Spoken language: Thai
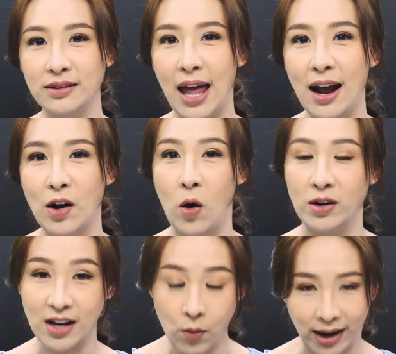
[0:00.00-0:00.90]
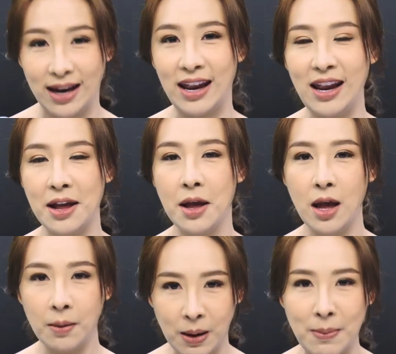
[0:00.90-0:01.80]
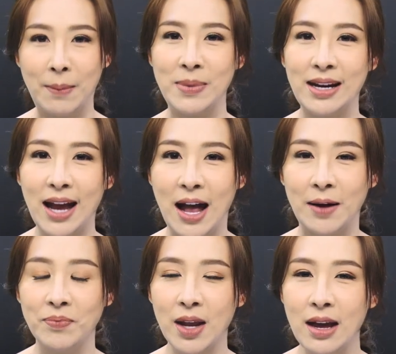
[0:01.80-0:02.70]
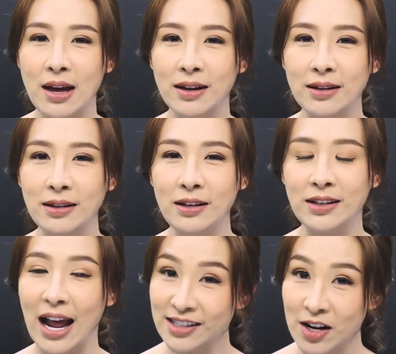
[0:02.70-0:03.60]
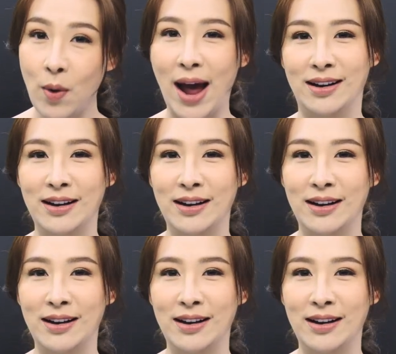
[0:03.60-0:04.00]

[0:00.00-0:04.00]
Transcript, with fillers: อกตั้งของจังหวัดนี้เป็นแบบนี้ค่ะคือทั้งจังหวัด